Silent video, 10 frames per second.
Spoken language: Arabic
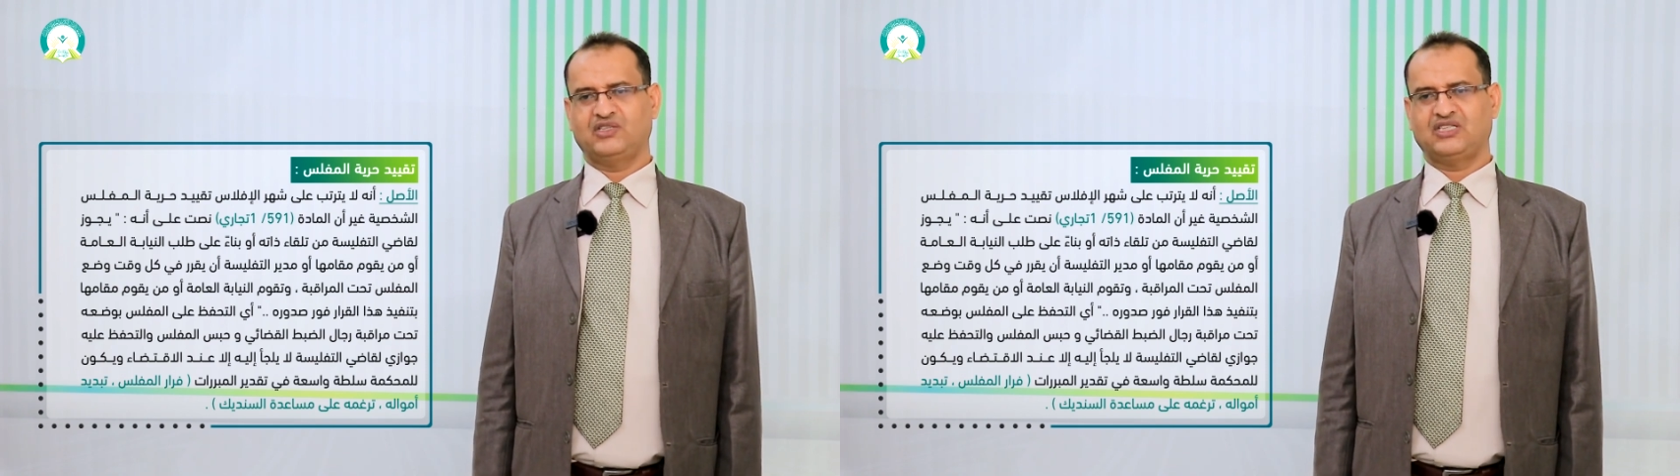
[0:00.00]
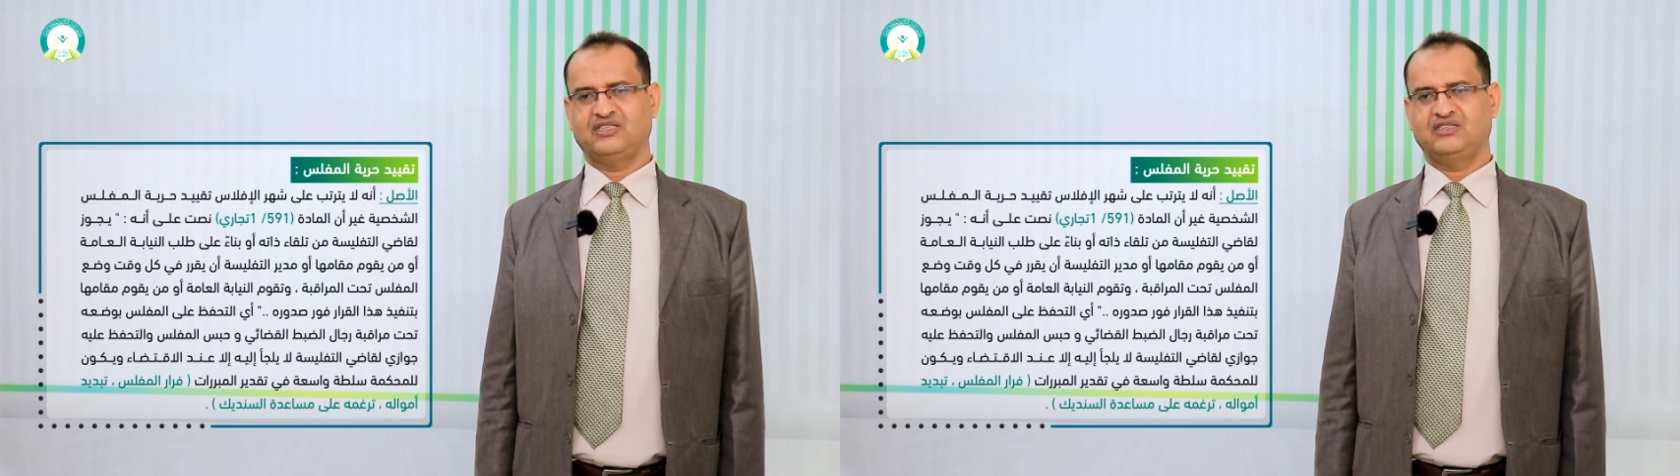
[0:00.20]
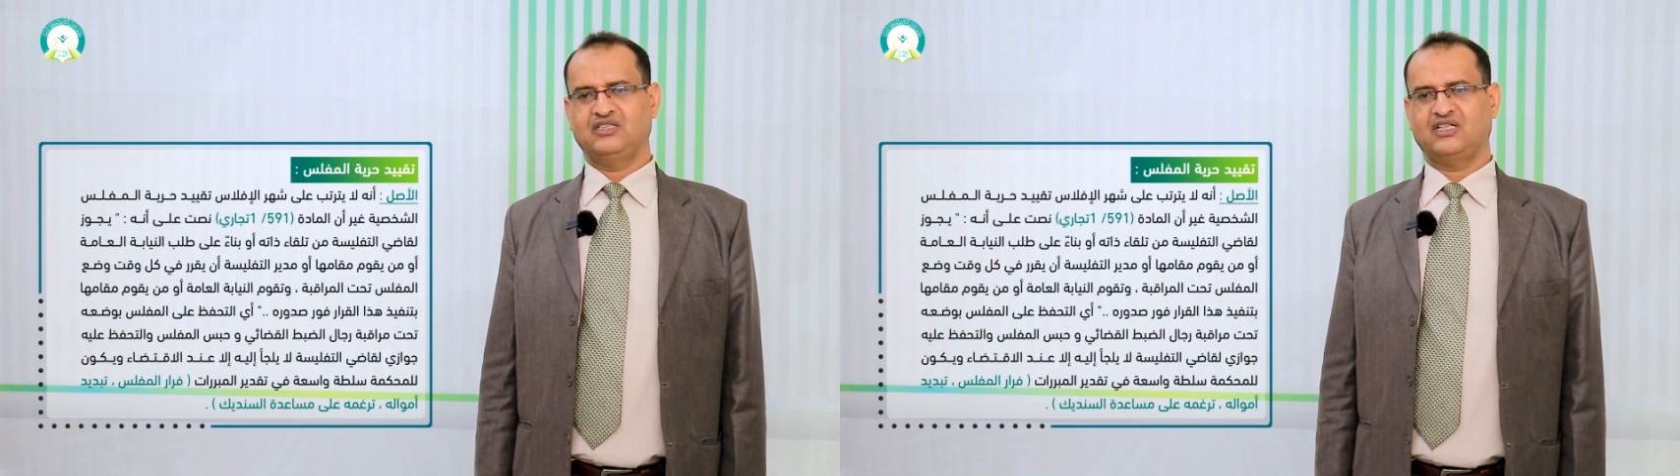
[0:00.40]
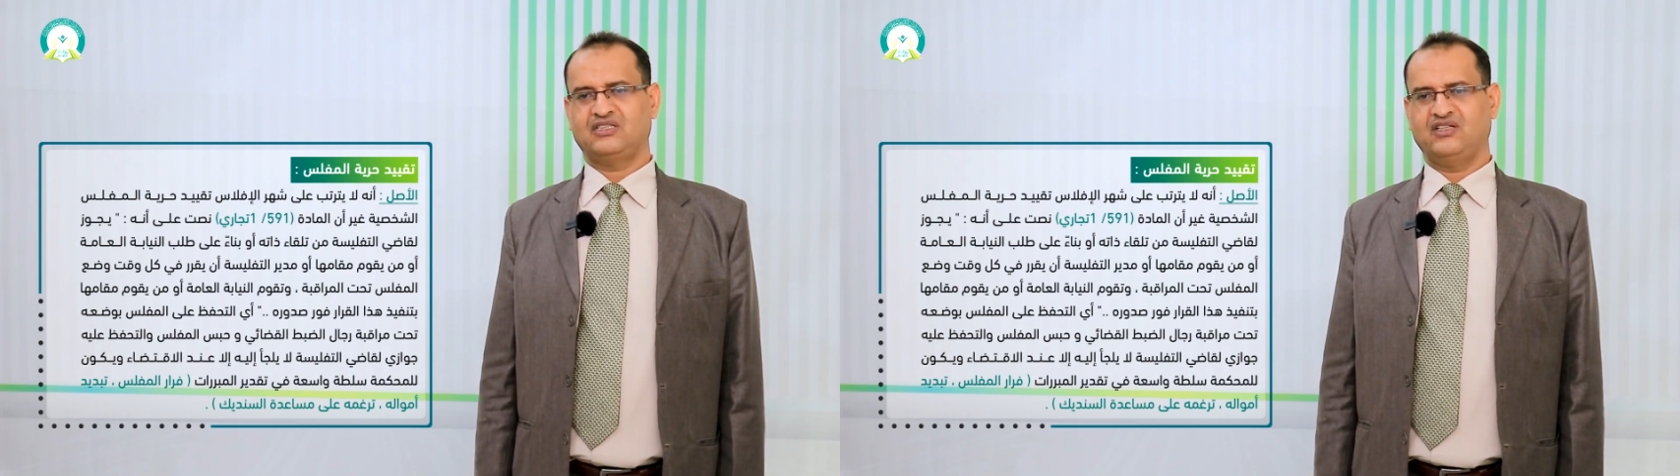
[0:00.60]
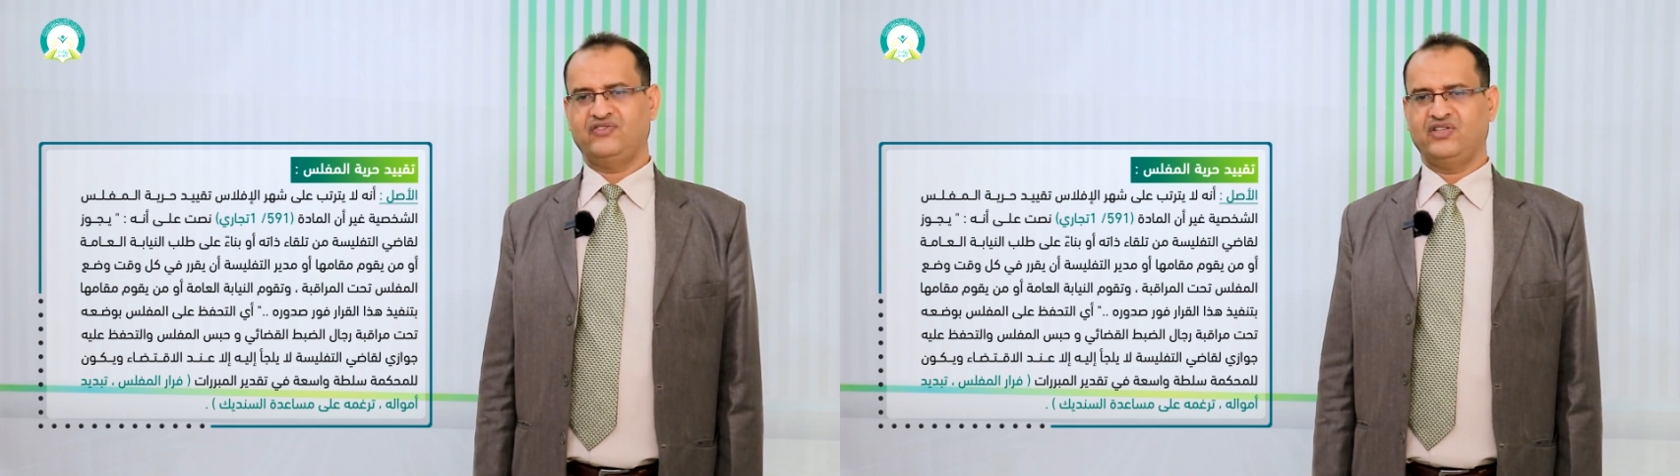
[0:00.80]
صناديق
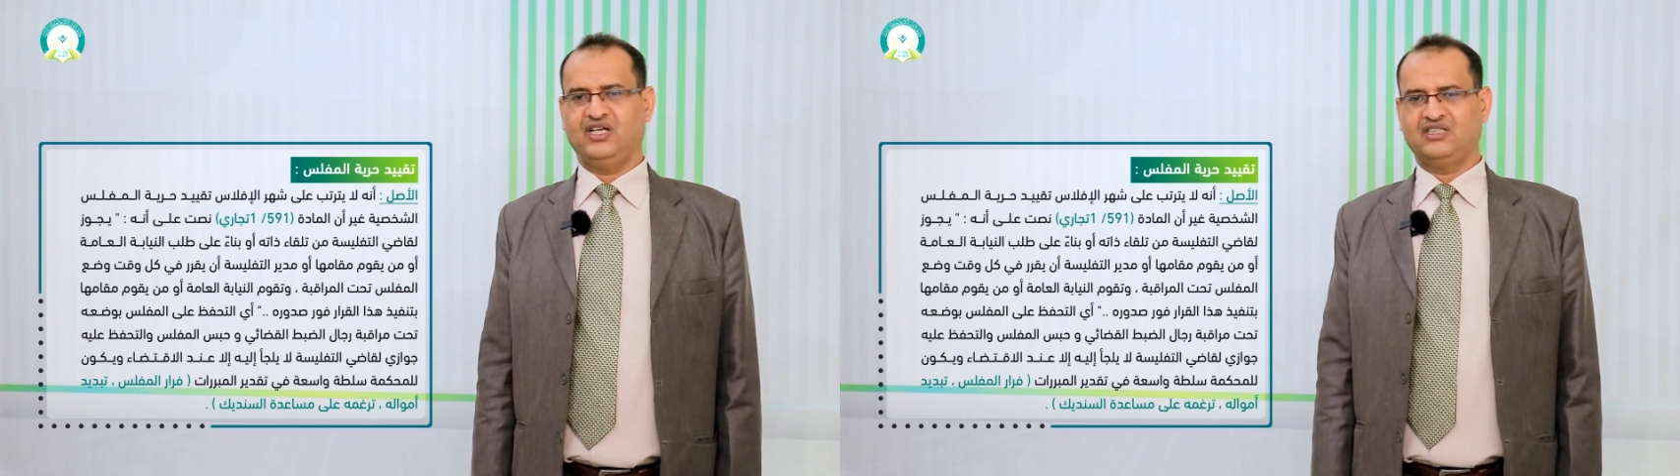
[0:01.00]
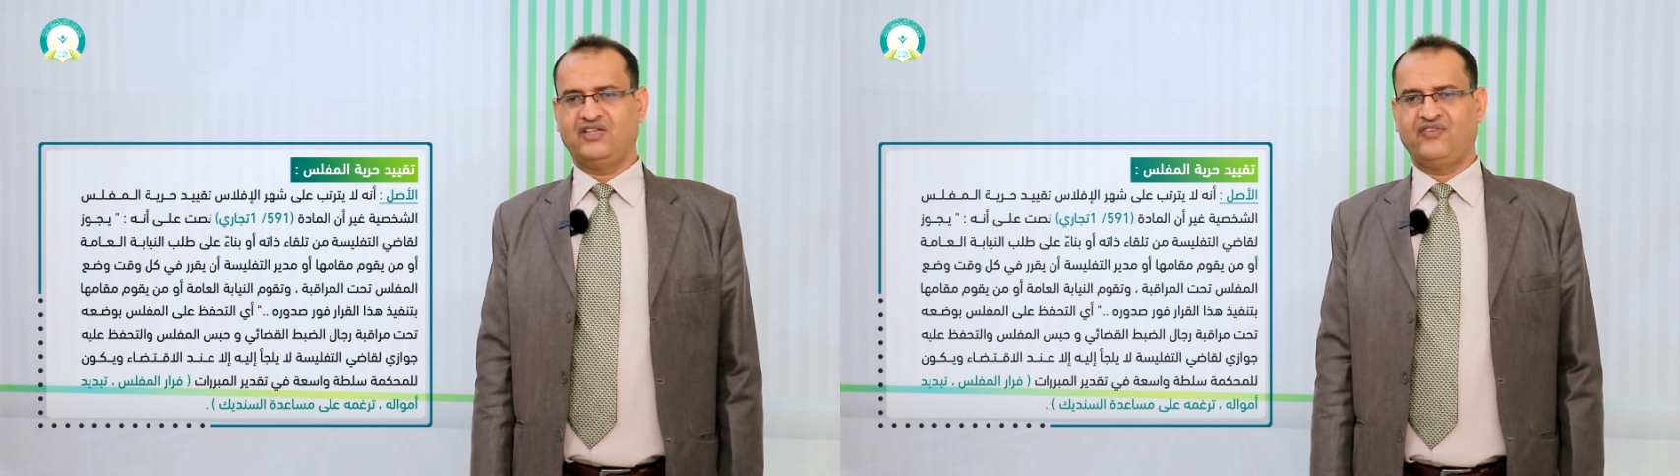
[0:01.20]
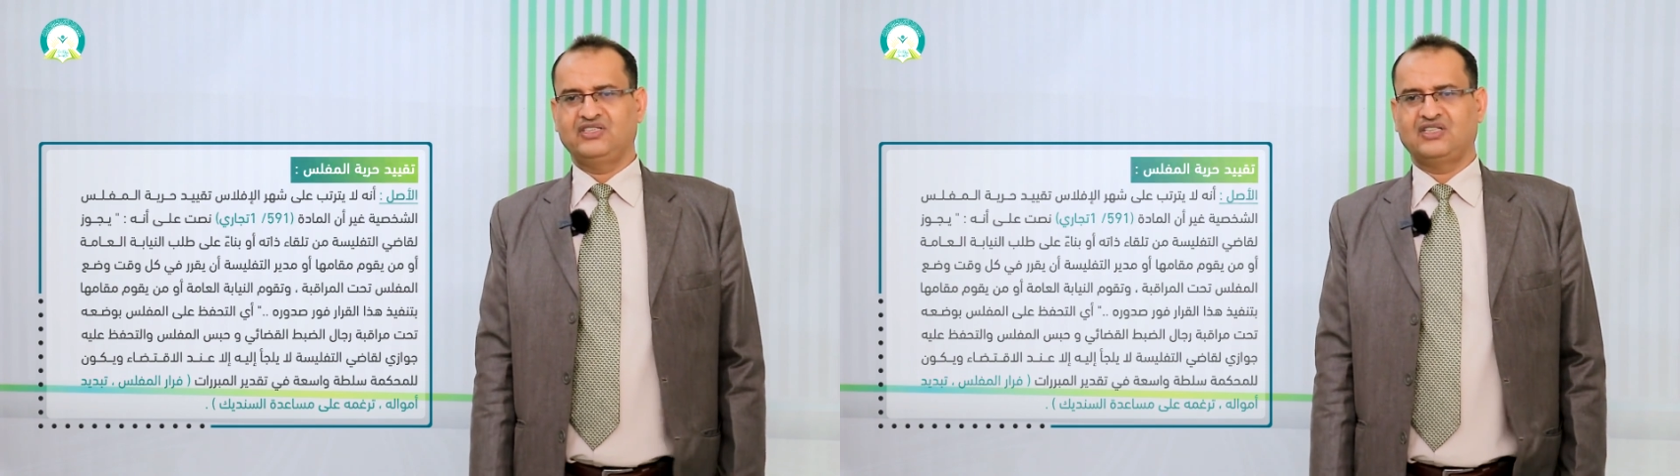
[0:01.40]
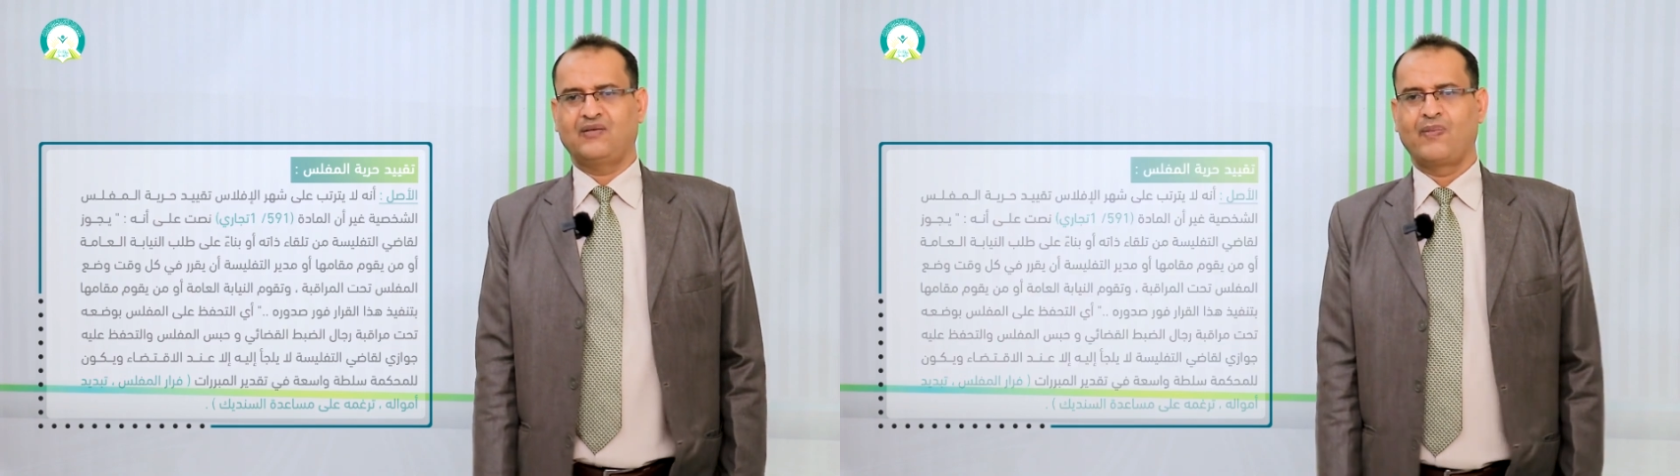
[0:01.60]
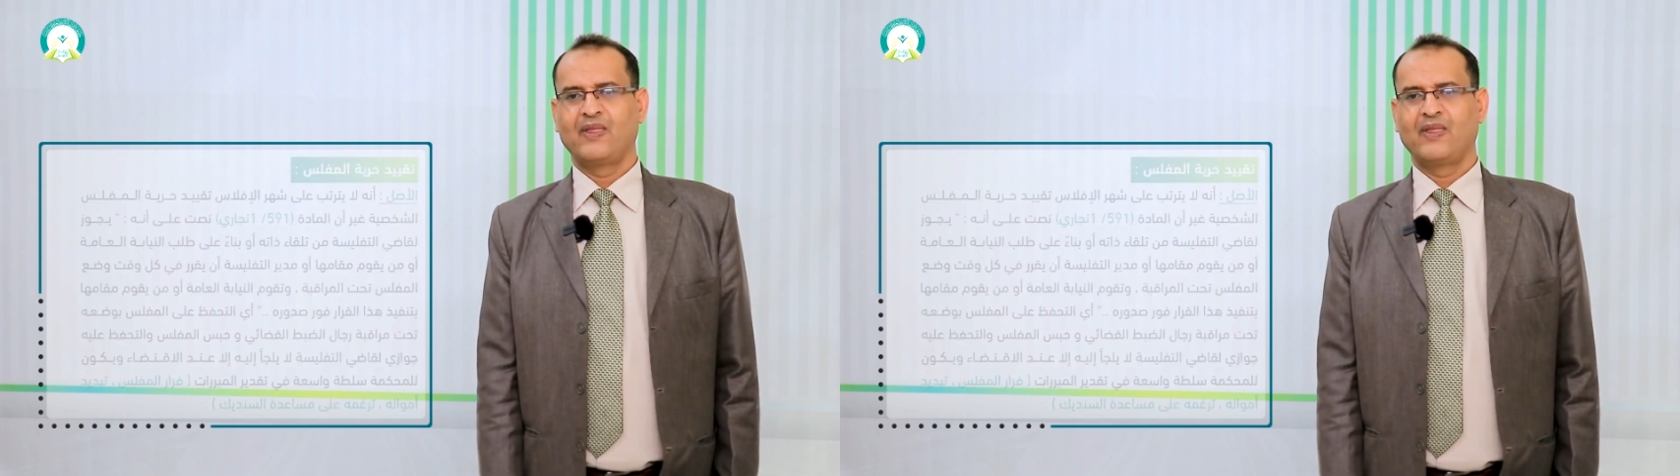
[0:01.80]
التفليسة